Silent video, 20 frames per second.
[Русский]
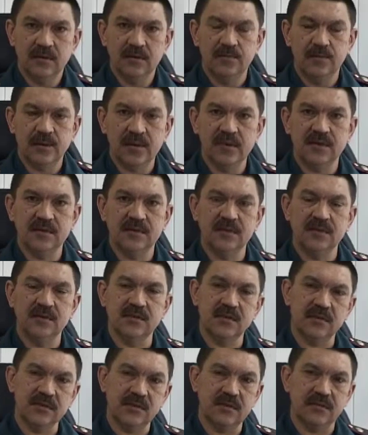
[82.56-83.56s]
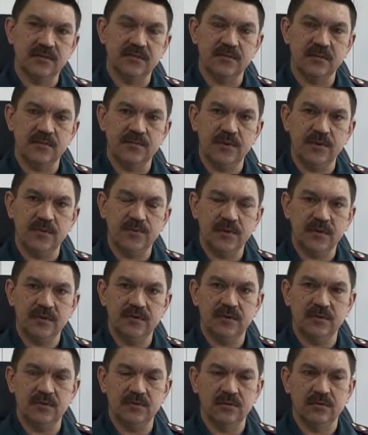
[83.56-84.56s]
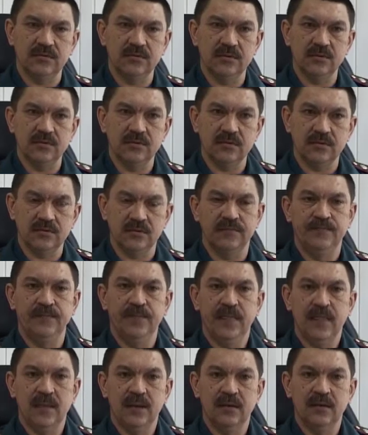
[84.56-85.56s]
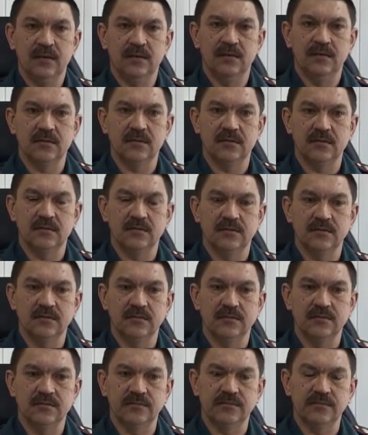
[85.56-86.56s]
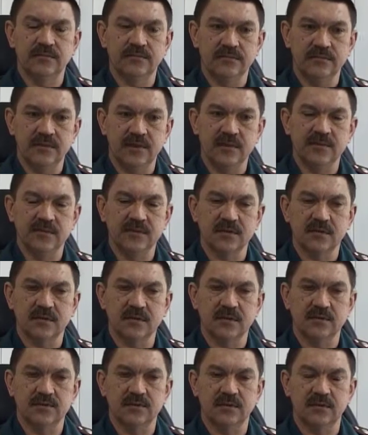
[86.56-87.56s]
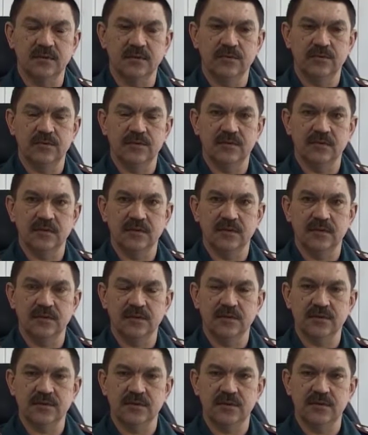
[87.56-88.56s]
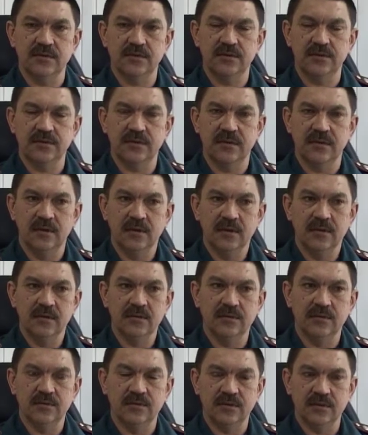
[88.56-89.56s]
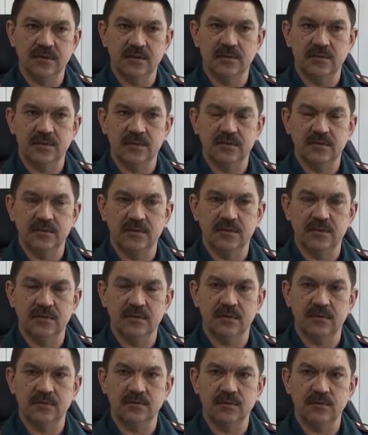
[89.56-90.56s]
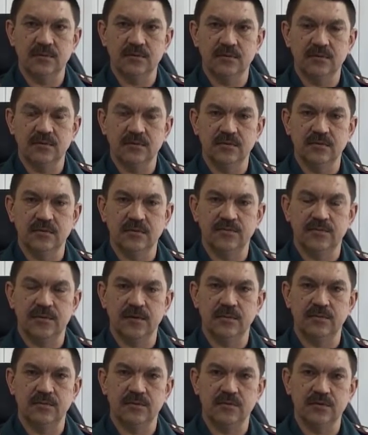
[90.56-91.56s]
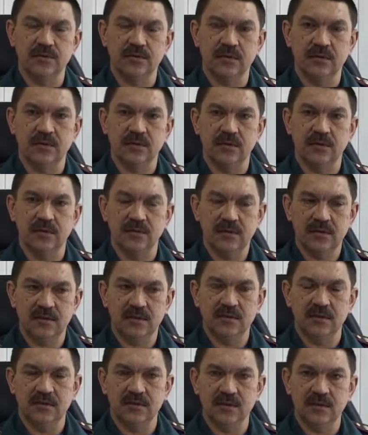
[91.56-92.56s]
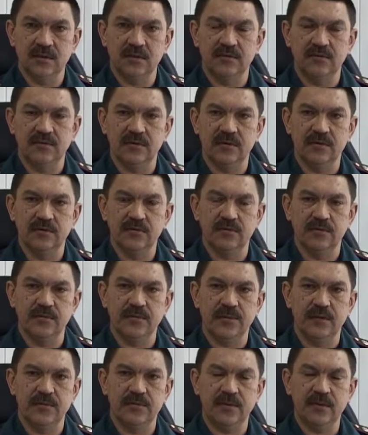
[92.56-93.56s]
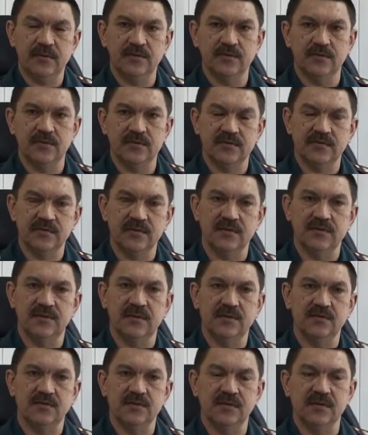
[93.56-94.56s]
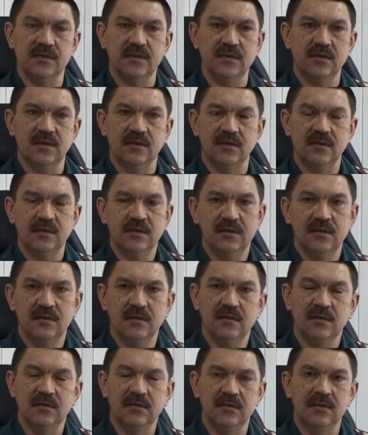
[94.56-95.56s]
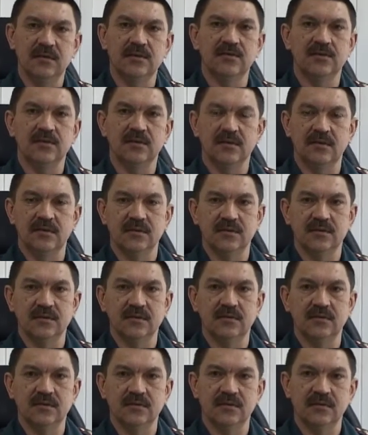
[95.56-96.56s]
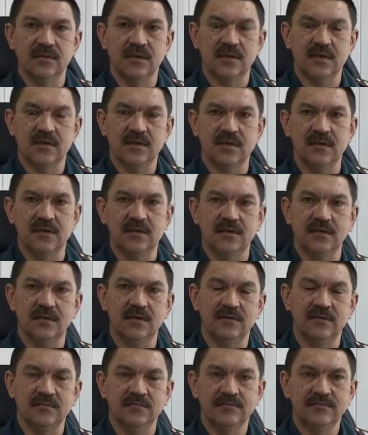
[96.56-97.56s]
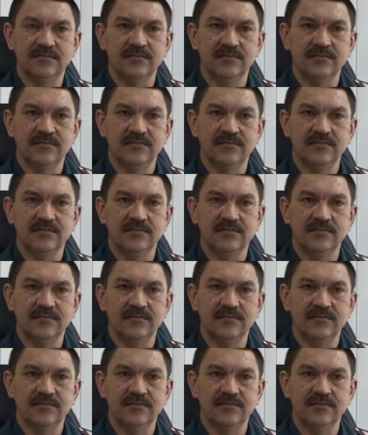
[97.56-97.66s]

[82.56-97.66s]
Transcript: Были несанкционированы переправы ледовые, но э, ГИМСК, который находится на нашей территории, то есть они проводят эту работу, то есть при обнаружении несанкционированной ледовой переправы, то есть выставляются знаки, делают э, заградительные